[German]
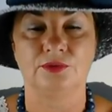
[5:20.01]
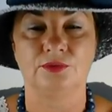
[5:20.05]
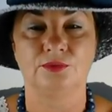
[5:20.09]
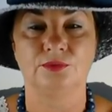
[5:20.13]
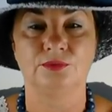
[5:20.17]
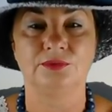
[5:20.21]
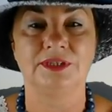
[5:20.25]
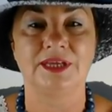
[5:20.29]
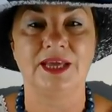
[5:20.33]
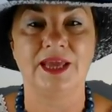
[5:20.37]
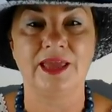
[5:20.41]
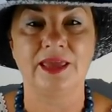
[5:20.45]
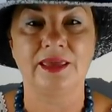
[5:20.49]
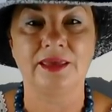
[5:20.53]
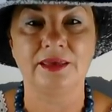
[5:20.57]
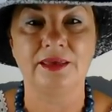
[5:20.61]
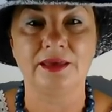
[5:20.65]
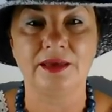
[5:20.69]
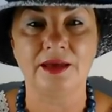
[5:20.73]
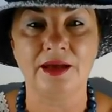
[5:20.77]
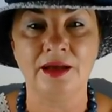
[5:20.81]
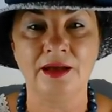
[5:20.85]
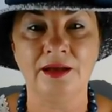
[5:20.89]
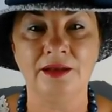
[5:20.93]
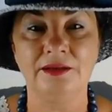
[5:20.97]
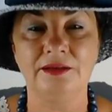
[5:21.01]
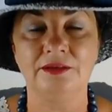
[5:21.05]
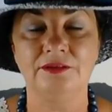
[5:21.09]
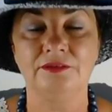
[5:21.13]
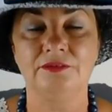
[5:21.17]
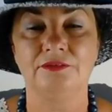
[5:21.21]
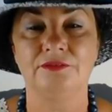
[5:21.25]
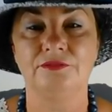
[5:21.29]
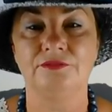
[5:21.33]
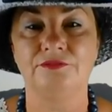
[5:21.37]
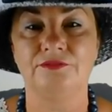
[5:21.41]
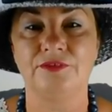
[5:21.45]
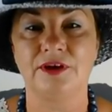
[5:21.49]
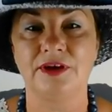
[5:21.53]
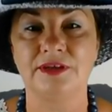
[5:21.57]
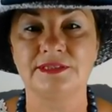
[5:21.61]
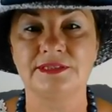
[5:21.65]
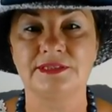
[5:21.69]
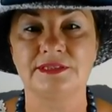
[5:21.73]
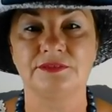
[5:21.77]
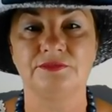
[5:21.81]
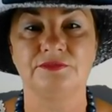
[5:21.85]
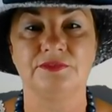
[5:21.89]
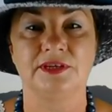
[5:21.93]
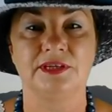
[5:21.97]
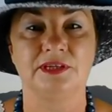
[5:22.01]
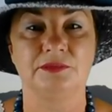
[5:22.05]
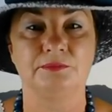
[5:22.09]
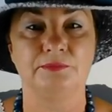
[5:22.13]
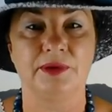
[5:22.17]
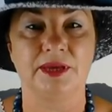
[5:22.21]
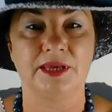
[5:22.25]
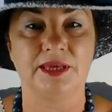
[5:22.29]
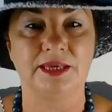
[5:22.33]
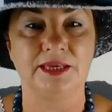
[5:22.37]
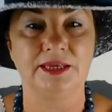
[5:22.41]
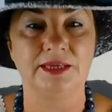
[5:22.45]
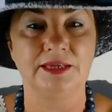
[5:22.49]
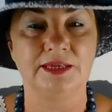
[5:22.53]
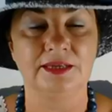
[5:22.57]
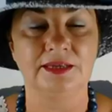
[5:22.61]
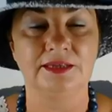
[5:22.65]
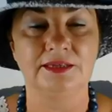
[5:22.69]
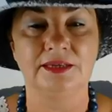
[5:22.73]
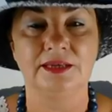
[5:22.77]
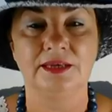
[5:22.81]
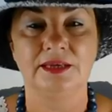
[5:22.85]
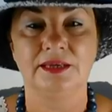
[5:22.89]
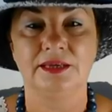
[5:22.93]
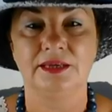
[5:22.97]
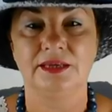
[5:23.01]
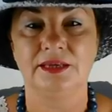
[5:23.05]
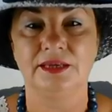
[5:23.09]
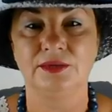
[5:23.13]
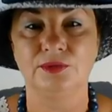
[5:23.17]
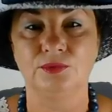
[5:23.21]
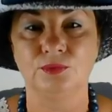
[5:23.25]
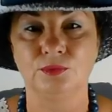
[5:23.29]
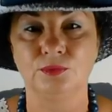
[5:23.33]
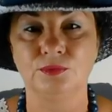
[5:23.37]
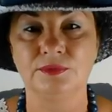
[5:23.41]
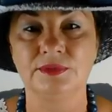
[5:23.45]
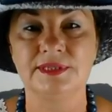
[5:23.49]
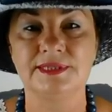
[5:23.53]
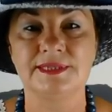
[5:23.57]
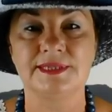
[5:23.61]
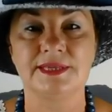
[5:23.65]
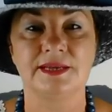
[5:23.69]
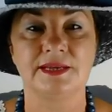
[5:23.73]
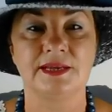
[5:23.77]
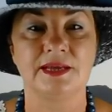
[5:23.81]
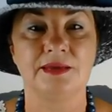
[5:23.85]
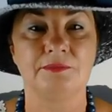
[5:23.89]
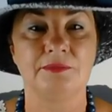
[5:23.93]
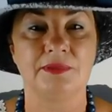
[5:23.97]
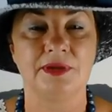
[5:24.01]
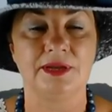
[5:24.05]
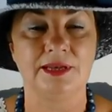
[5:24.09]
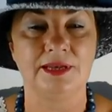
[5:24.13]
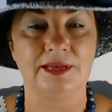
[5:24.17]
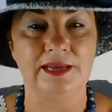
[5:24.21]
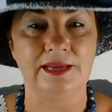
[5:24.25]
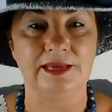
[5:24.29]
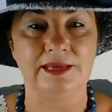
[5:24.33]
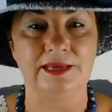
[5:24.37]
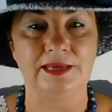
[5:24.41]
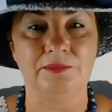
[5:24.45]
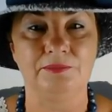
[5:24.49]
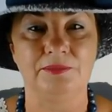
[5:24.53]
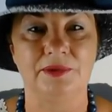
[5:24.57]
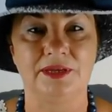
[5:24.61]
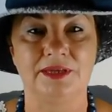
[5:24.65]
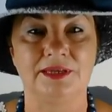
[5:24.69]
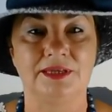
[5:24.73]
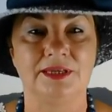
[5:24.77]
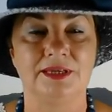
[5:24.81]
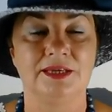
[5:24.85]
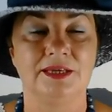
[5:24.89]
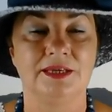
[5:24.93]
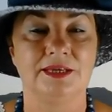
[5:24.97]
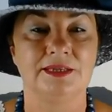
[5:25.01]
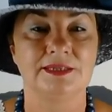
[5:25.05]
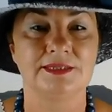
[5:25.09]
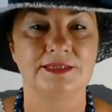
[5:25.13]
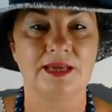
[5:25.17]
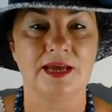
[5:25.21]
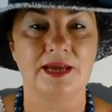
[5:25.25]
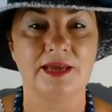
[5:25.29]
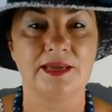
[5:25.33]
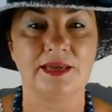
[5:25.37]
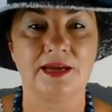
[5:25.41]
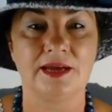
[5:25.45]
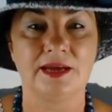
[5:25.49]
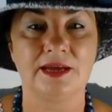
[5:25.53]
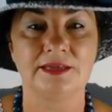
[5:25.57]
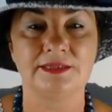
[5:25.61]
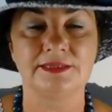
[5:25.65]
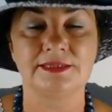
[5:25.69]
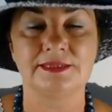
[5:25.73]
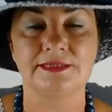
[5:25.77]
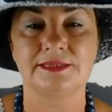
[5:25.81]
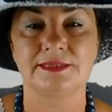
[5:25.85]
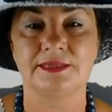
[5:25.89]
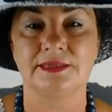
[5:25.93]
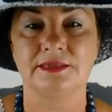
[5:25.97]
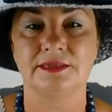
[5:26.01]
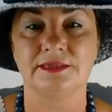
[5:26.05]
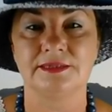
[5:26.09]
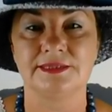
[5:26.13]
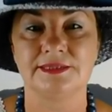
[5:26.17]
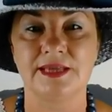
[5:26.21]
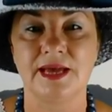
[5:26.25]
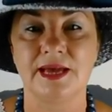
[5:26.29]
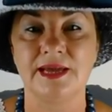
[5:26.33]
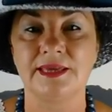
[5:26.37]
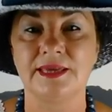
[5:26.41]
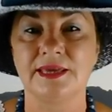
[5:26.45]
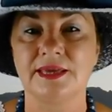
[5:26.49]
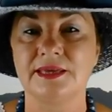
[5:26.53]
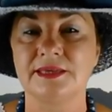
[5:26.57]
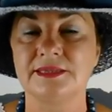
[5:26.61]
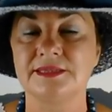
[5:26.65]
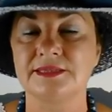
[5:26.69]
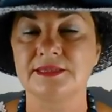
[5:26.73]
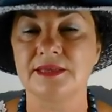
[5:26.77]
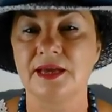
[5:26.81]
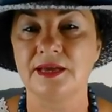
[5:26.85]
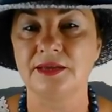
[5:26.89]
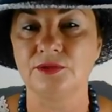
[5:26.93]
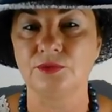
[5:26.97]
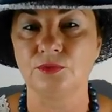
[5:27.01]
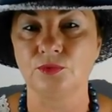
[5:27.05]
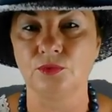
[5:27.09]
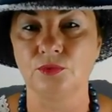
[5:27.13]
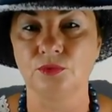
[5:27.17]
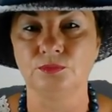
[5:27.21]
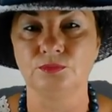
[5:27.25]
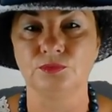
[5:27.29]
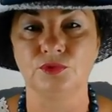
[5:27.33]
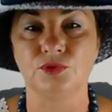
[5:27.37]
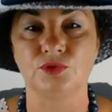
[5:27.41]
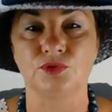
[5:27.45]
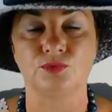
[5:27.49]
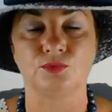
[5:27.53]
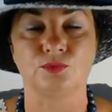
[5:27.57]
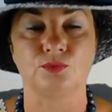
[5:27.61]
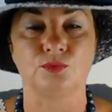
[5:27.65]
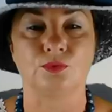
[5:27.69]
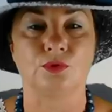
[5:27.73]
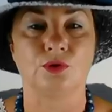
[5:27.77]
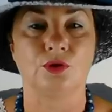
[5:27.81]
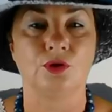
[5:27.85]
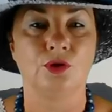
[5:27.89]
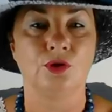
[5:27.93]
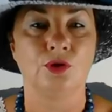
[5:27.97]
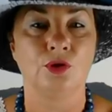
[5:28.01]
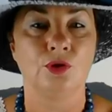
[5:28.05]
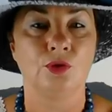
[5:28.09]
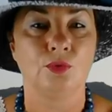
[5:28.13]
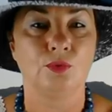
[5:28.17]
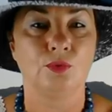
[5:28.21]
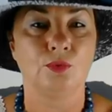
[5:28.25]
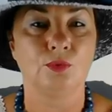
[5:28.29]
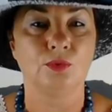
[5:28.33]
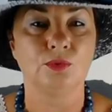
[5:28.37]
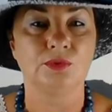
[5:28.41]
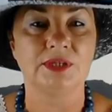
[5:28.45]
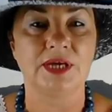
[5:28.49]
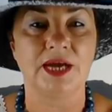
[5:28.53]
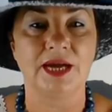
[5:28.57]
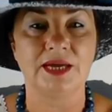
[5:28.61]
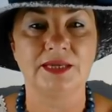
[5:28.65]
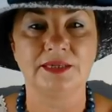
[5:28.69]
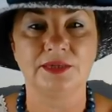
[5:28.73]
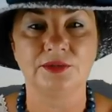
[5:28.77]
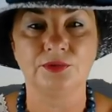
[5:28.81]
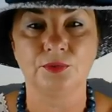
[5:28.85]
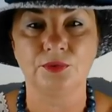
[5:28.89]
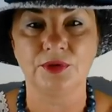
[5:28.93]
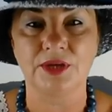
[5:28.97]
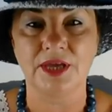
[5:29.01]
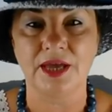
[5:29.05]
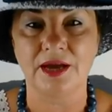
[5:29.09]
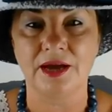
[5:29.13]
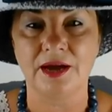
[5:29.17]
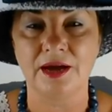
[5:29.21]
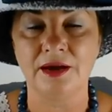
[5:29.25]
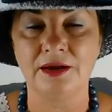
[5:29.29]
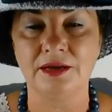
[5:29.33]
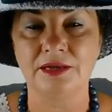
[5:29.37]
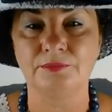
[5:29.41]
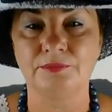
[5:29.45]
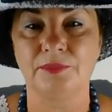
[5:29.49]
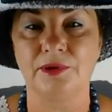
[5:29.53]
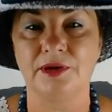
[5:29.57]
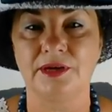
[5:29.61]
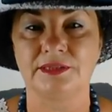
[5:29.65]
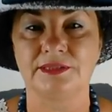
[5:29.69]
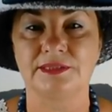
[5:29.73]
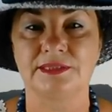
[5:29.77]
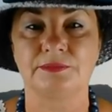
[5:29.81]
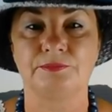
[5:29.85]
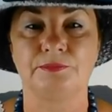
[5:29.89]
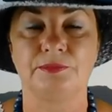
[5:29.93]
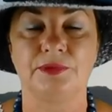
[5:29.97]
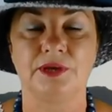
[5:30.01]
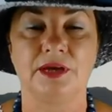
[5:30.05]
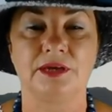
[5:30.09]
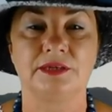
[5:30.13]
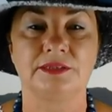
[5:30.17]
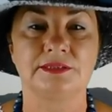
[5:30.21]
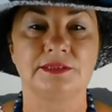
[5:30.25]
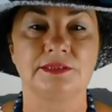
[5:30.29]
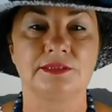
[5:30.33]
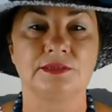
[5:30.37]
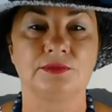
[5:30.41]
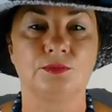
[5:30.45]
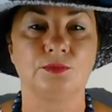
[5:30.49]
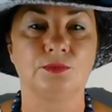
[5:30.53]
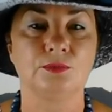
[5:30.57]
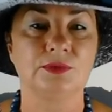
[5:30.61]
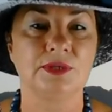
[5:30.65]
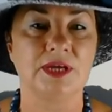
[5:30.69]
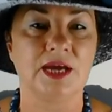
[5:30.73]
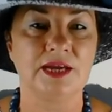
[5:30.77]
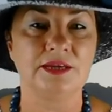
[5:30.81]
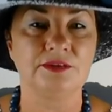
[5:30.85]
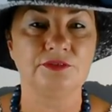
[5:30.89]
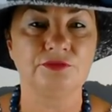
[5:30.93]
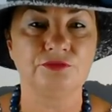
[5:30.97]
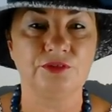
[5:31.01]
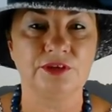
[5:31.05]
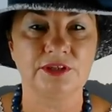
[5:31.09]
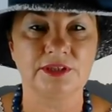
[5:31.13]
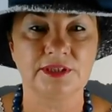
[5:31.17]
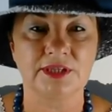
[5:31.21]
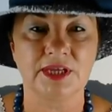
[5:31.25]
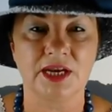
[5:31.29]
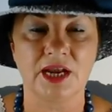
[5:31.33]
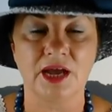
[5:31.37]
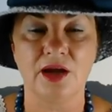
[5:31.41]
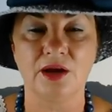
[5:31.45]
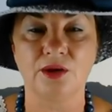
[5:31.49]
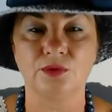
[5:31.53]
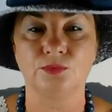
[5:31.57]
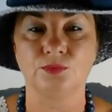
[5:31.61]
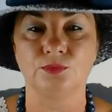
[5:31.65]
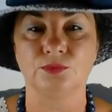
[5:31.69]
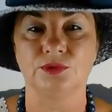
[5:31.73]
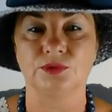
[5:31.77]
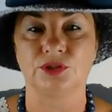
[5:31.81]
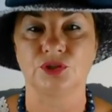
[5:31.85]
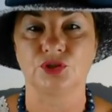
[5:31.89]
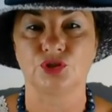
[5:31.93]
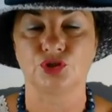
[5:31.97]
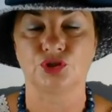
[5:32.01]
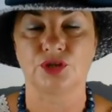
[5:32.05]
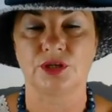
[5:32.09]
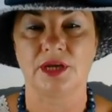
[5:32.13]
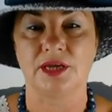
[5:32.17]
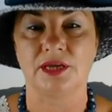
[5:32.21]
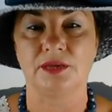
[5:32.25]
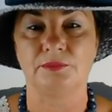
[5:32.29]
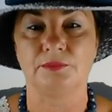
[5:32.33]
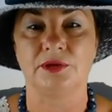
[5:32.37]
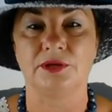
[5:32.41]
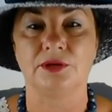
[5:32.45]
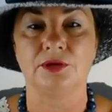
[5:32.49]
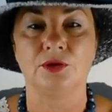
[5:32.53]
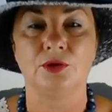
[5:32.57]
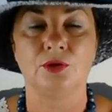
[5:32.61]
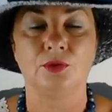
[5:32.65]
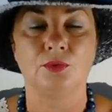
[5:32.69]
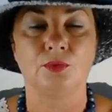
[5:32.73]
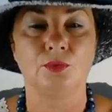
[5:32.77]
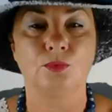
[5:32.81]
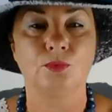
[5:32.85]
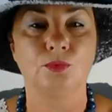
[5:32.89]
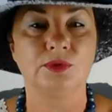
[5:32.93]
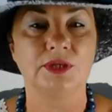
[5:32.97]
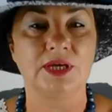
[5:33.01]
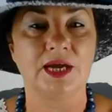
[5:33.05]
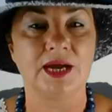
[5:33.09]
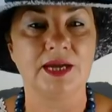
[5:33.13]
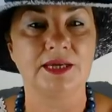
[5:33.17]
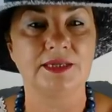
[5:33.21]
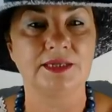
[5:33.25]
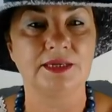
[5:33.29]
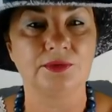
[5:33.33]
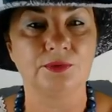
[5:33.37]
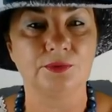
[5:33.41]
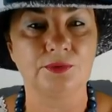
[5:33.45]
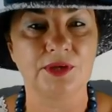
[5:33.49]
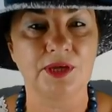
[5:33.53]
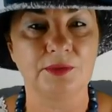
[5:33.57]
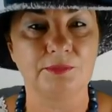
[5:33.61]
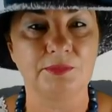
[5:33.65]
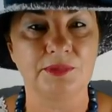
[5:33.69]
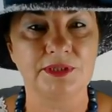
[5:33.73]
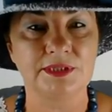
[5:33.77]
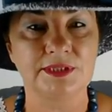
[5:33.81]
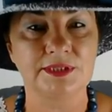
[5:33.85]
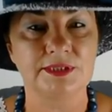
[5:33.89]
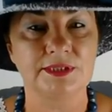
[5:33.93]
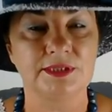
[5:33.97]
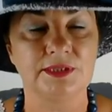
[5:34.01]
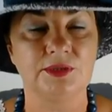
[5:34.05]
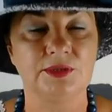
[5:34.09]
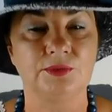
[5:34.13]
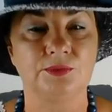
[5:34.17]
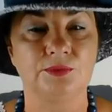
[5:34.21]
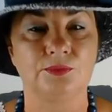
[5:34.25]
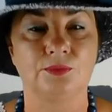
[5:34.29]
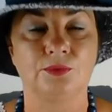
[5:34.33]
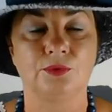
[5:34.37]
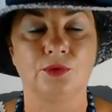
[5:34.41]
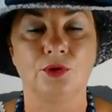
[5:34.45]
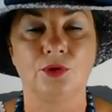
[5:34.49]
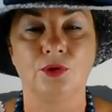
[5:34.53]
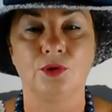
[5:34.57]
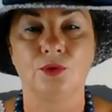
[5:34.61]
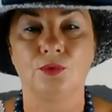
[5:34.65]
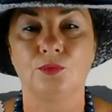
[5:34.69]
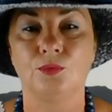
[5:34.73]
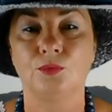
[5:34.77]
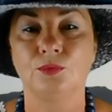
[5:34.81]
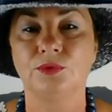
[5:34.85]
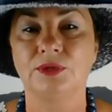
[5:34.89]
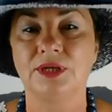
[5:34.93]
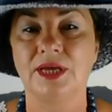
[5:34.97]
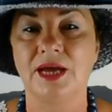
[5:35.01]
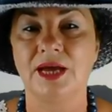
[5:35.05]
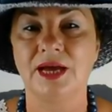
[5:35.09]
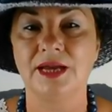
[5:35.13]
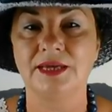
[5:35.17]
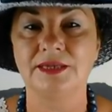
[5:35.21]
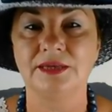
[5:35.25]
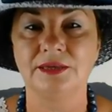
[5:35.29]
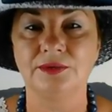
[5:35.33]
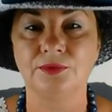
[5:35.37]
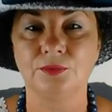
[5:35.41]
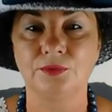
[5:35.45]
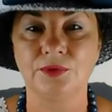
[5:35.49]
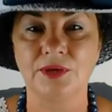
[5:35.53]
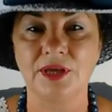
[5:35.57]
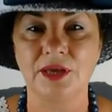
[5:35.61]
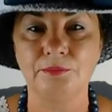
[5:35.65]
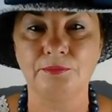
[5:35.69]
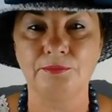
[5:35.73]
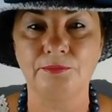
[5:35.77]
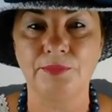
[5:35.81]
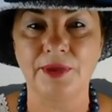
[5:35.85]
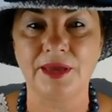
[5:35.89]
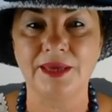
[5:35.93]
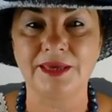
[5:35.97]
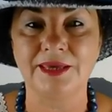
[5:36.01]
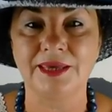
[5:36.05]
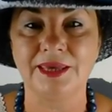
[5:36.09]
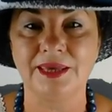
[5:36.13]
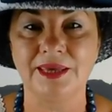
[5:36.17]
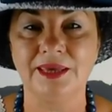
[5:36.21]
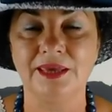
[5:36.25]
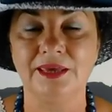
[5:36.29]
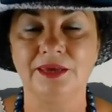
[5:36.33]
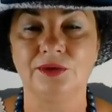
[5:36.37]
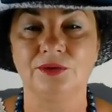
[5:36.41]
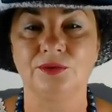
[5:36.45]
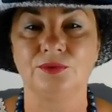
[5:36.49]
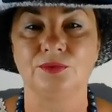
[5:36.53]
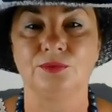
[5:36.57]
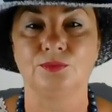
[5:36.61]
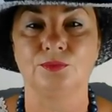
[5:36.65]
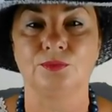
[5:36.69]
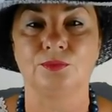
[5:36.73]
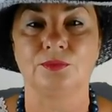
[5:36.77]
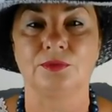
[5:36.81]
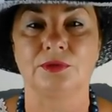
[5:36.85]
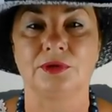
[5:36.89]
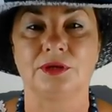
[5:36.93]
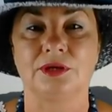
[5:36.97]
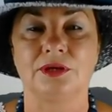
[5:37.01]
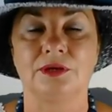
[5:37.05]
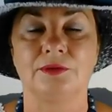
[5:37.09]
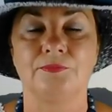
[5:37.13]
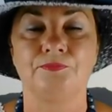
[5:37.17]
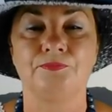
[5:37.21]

Und egal, was wir beginnen in unserem Leben, sei es, sei es ein Umzug, oder einen neuen Arbeitsplatz oder einen Vertrag unterschreiben oder eine neue Beziehung oder eine neue Begegnung.